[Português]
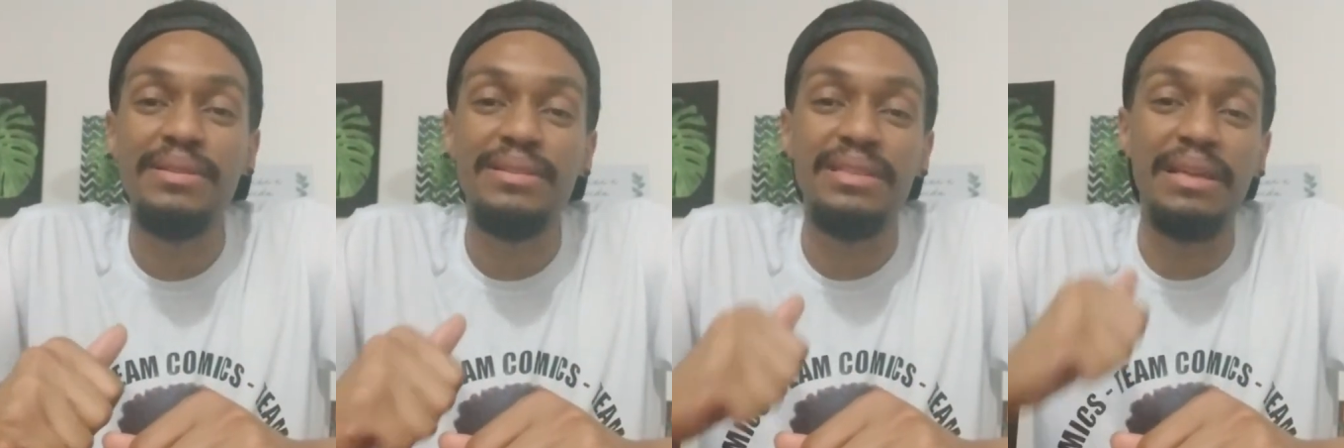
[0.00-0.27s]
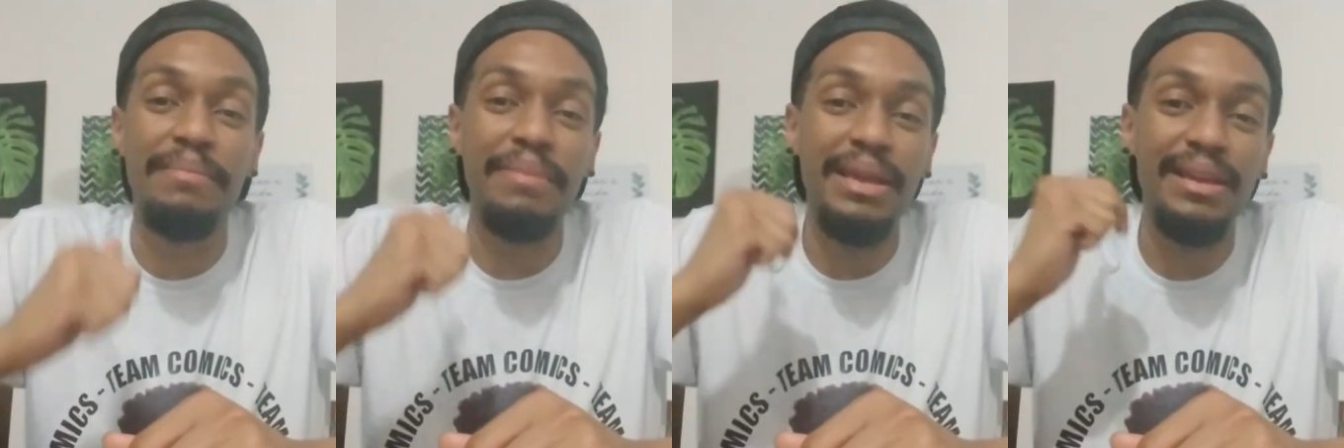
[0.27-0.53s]

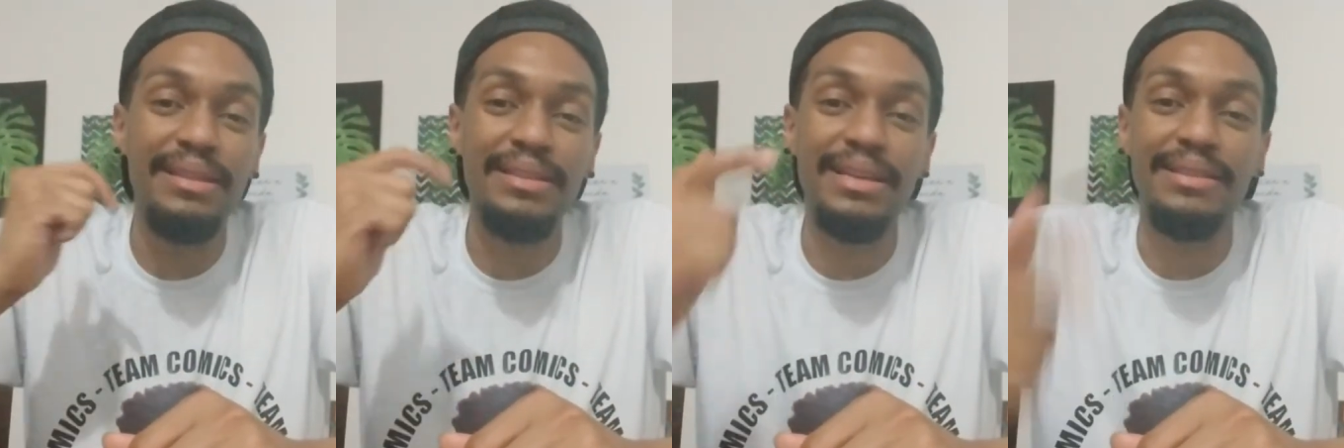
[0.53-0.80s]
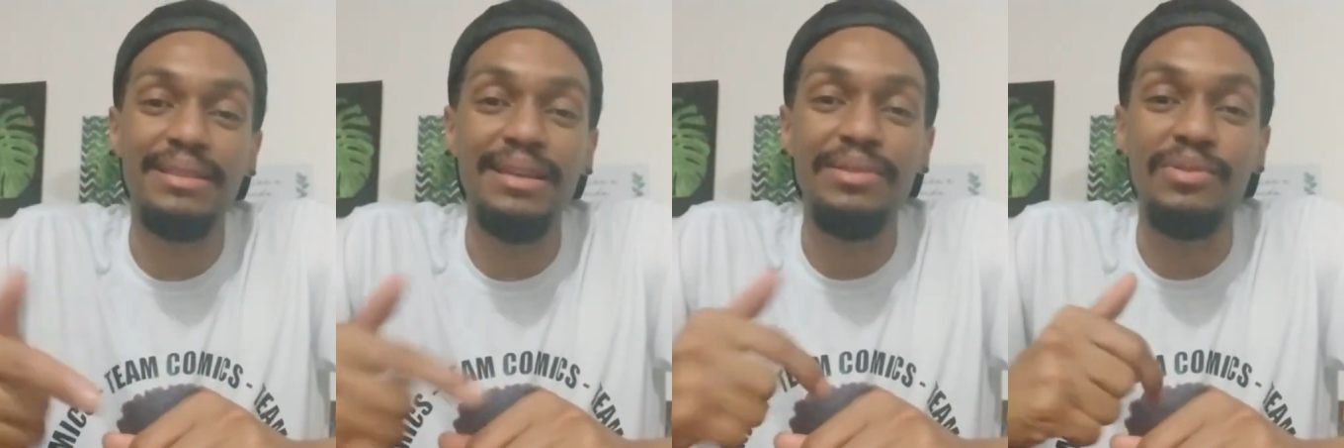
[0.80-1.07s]
também era
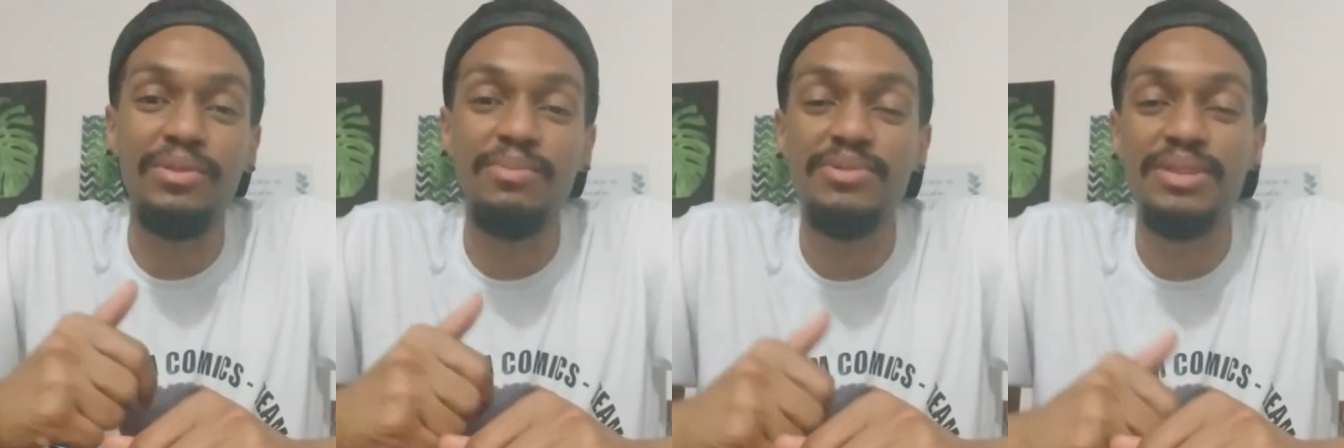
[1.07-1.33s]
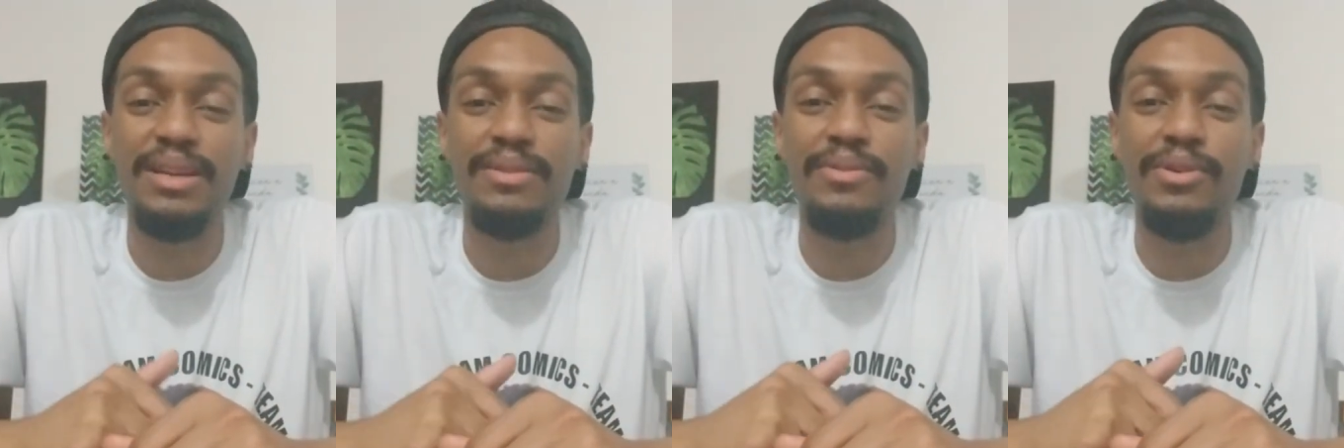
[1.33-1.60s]
tratado como
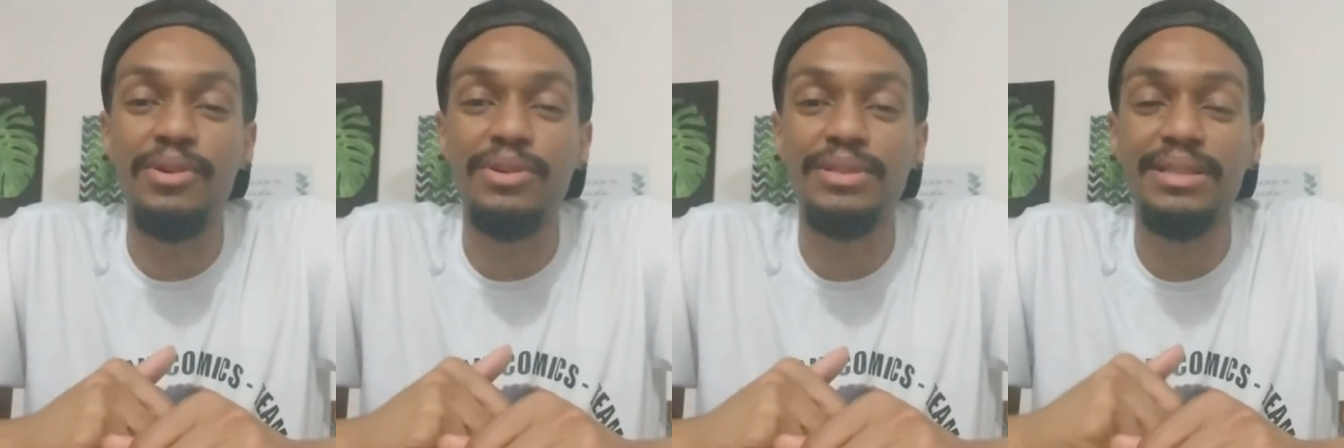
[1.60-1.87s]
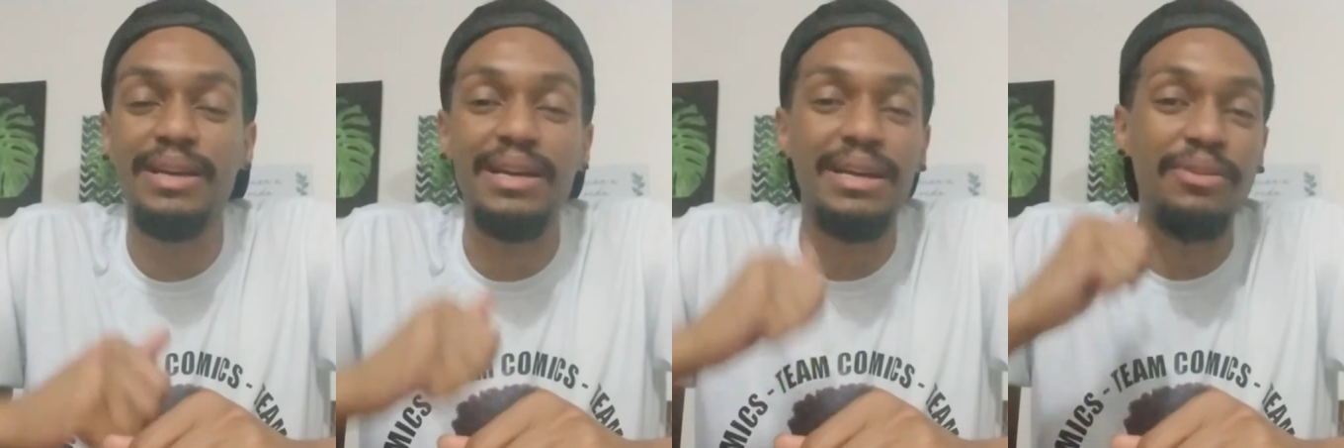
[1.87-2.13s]

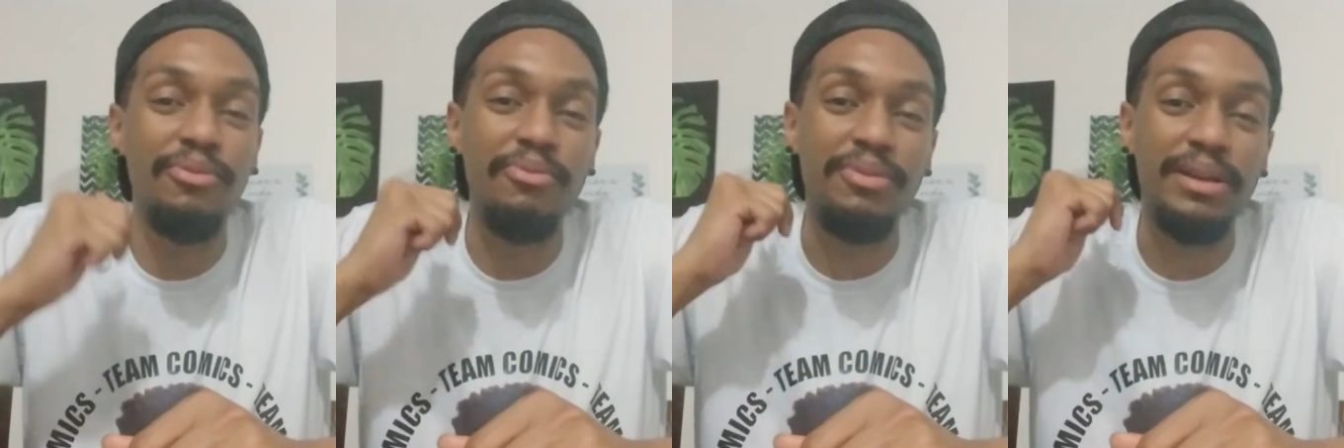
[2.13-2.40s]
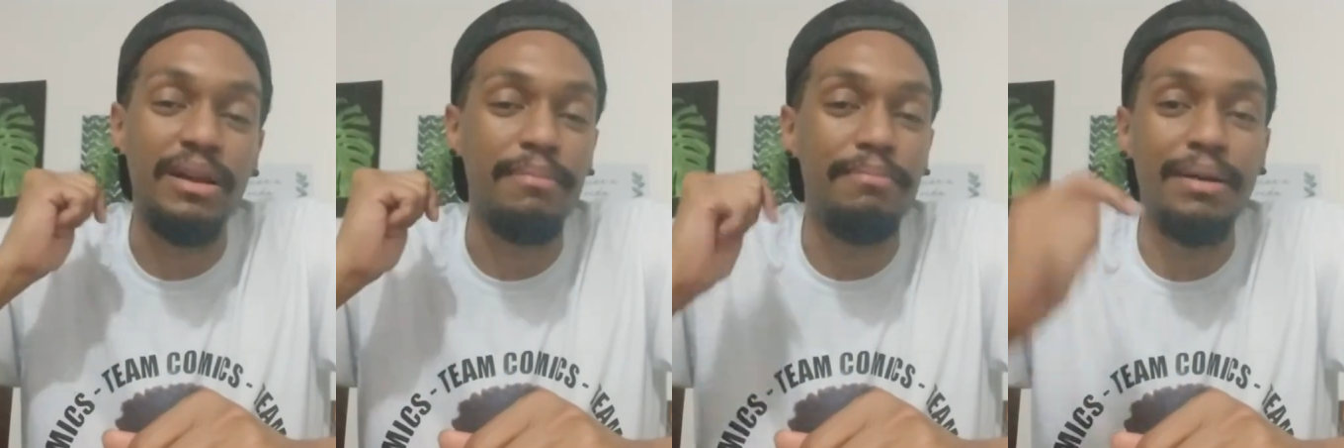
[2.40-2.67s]
chacota, como
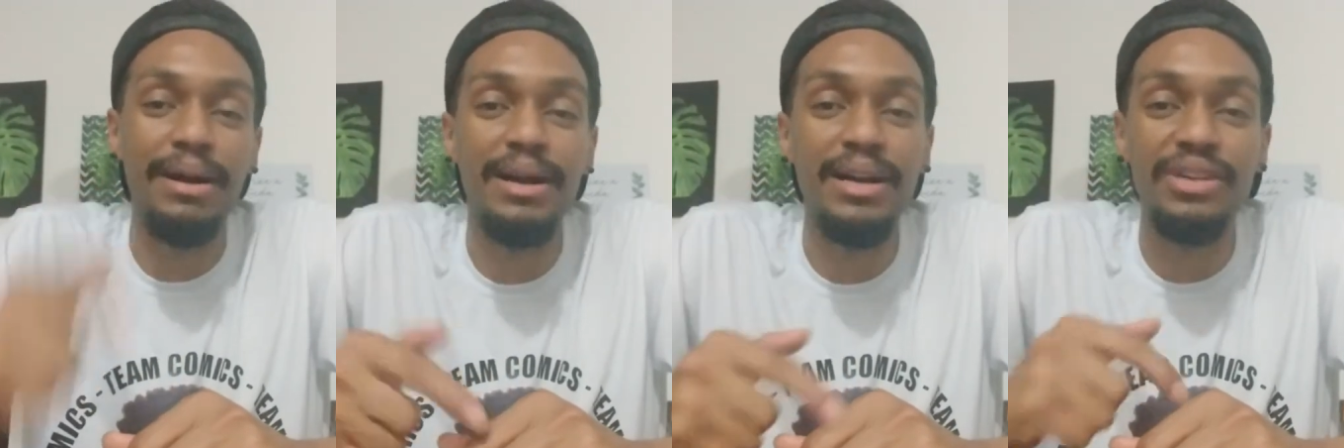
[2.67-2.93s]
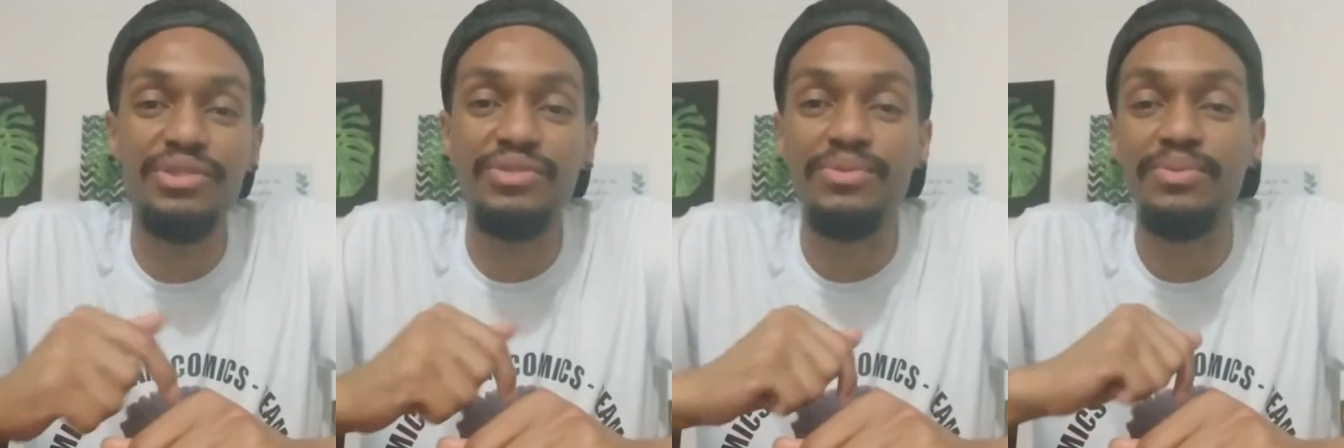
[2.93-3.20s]

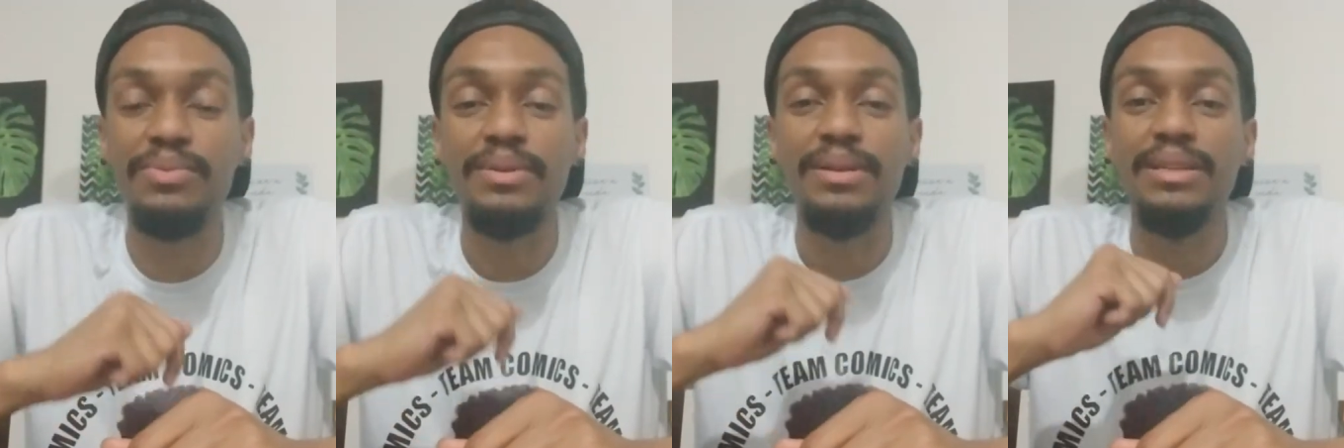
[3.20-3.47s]
capacho,